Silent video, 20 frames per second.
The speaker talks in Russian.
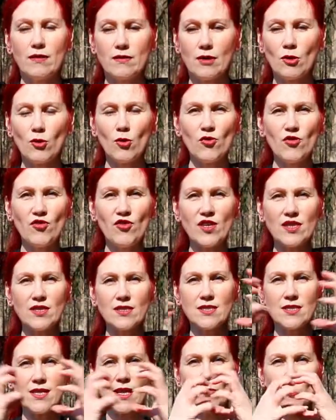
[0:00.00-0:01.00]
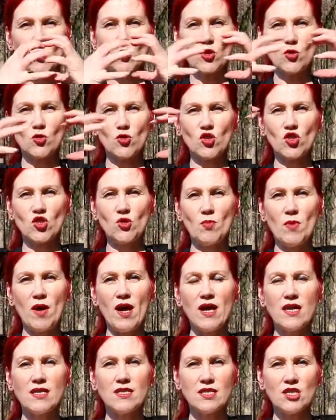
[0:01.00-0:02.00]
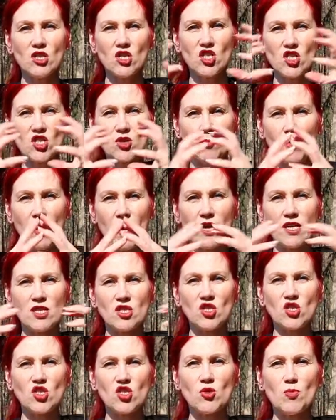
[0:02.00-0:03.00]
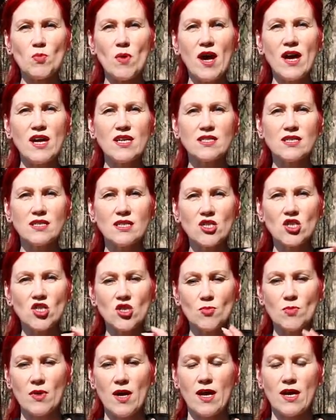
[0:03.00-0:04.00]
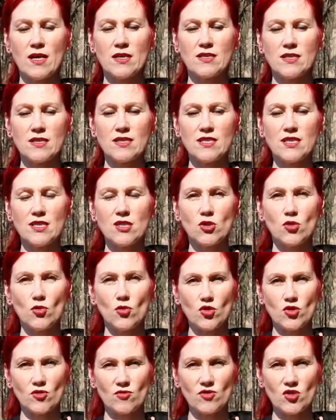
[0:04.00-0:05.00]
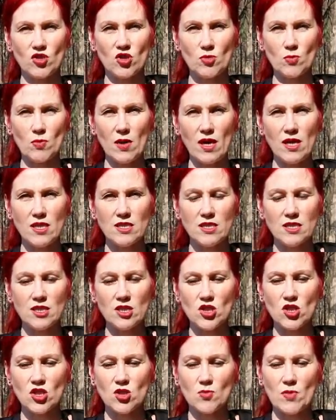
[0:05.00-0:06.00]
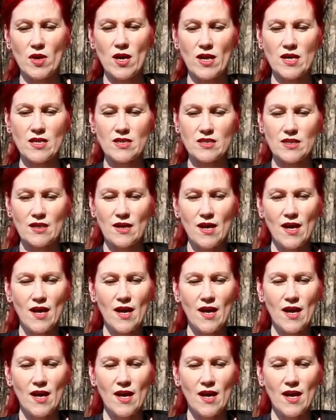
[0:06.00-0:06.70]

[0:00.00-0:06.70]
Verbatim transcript: Такой фитнес для мозга, он сжимается, разжимается, сжимается, разжимается. И здесь тоже вы сжимаете, разжимаете.